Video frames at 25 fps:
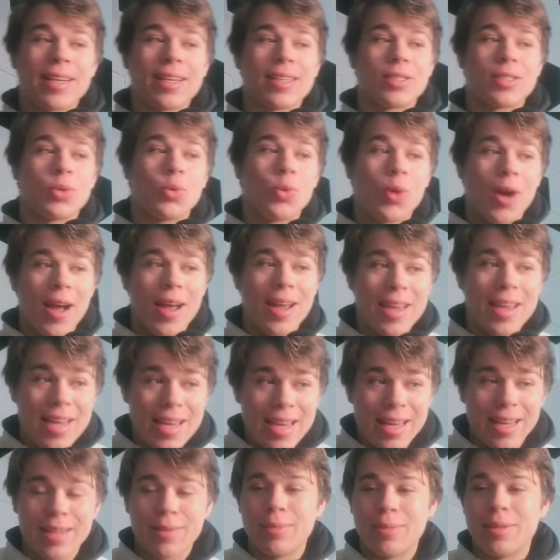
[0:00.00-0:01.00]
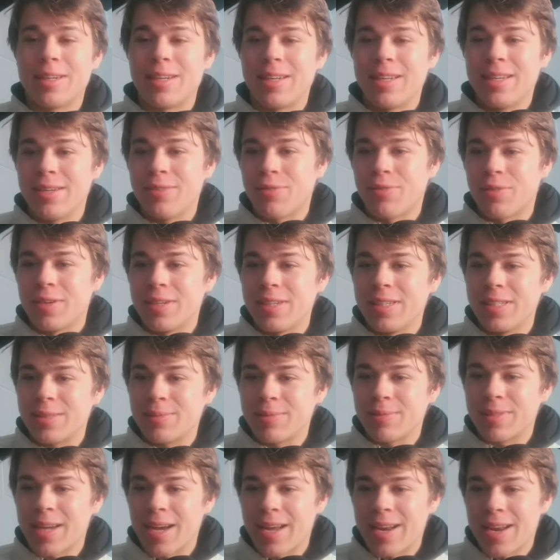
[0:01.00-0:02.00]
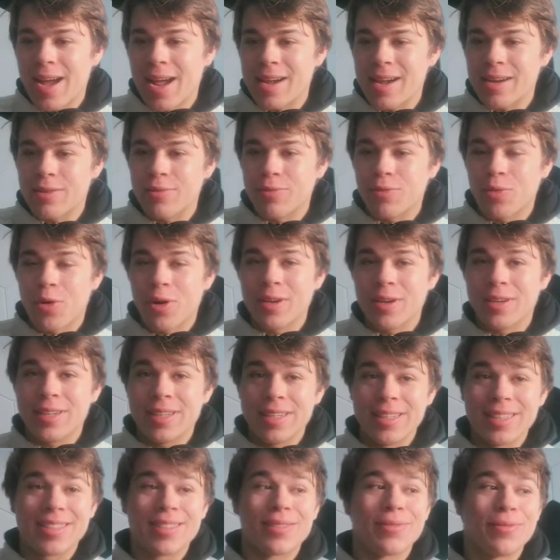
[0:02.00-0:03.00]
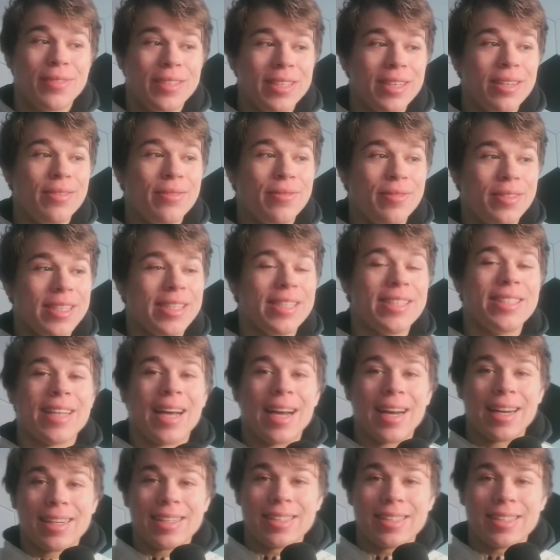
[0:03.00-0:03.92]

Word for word: sogar Ehrenmitglied von diesem Kanal geworden ist. Vielen, vielen Dank